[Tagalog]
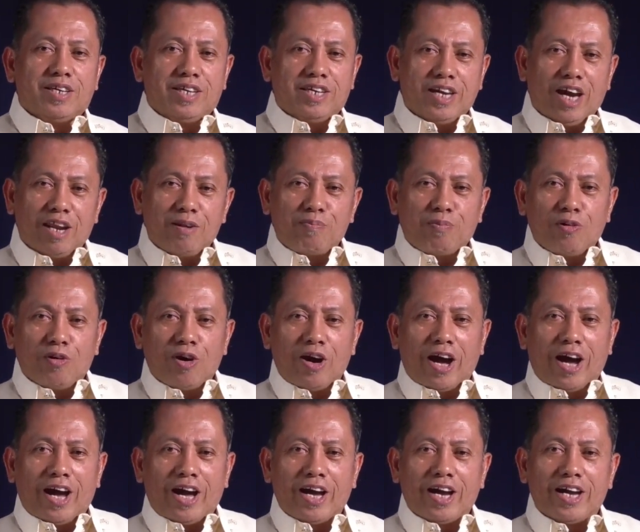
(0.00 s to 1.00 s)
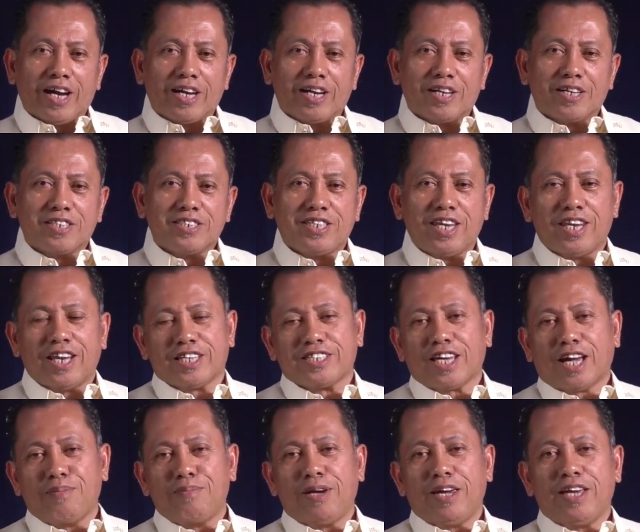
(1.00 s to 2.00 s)
Yan po ang
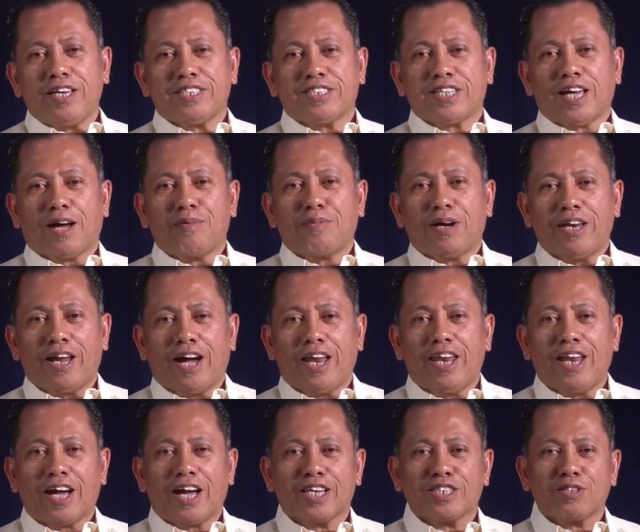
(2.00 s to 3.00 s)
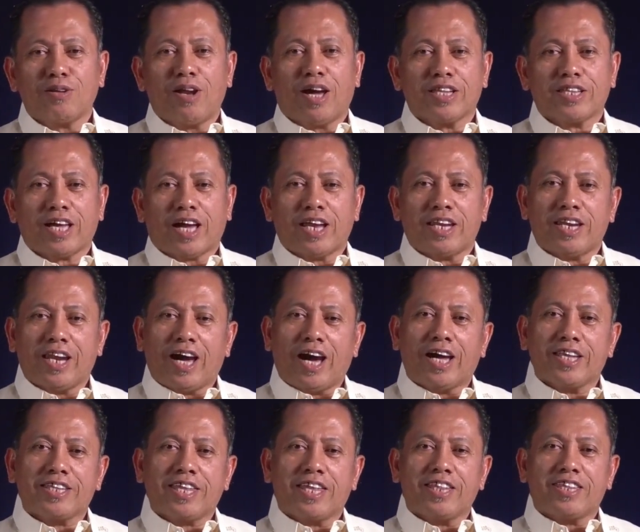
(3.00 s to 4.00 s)
sinasabi sa banal na kasulatan
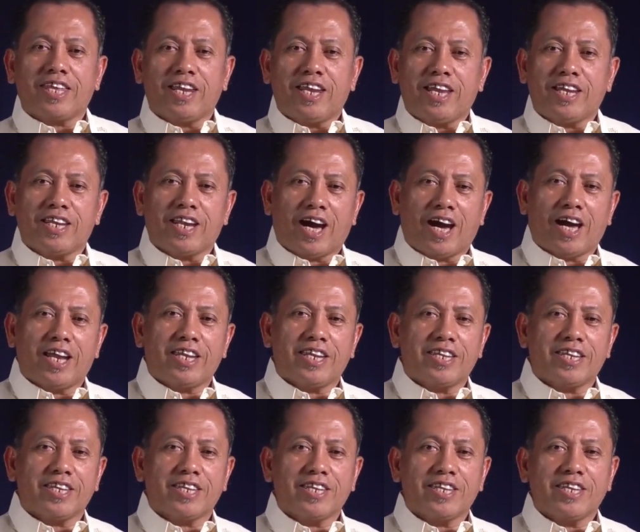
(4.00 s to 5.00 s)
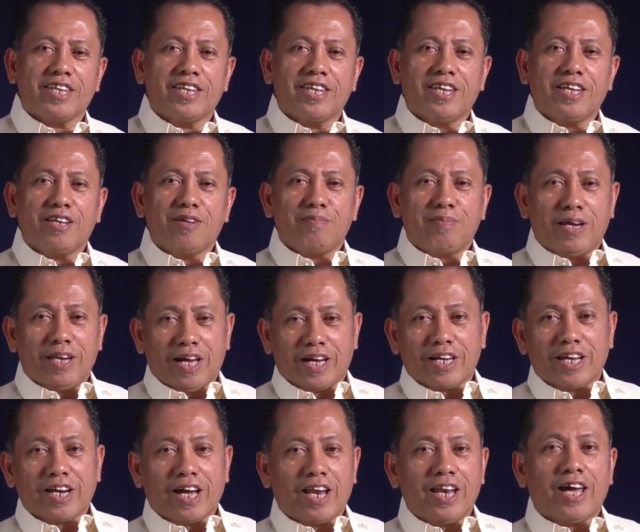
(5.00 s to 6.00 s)
na ating tiningnan,
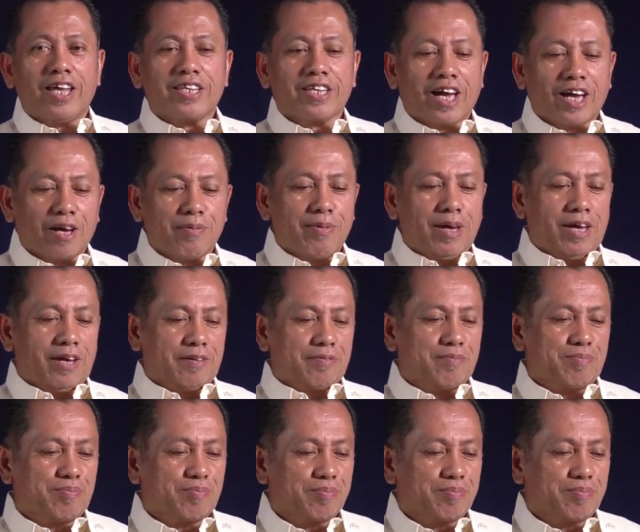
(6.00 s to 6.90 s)
pinag-aralan kagabi.